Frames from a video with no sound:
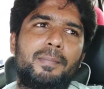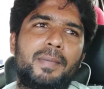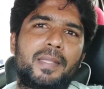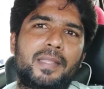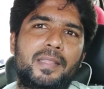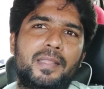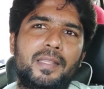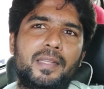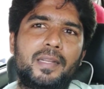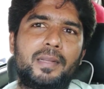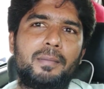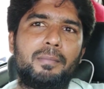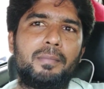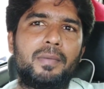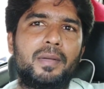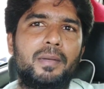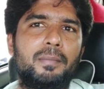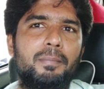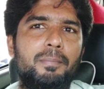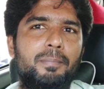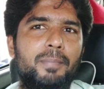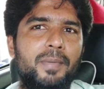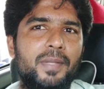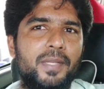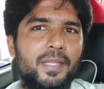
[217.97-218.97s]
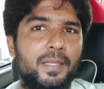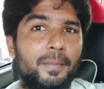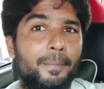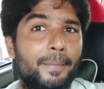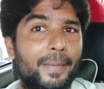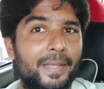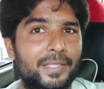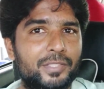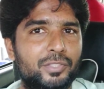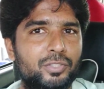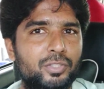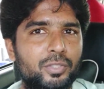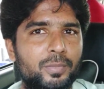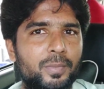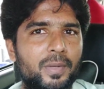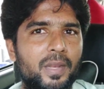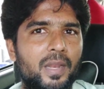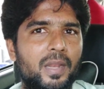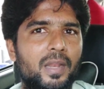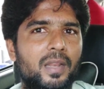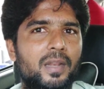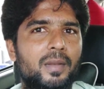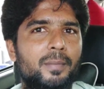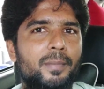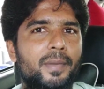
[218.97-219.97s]
மற்ற நம்ம பெரிய பேஸ்
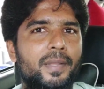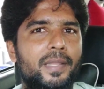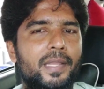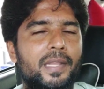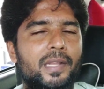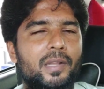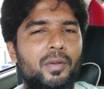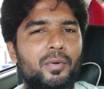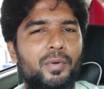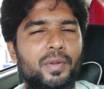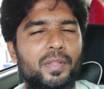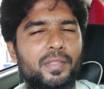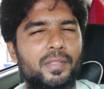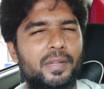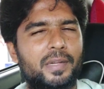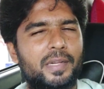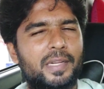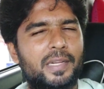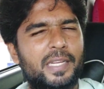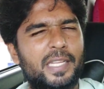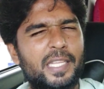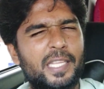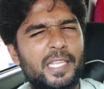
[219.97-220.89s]
எல்லாம் நம்ம கேட்கக்கூடிய அந்த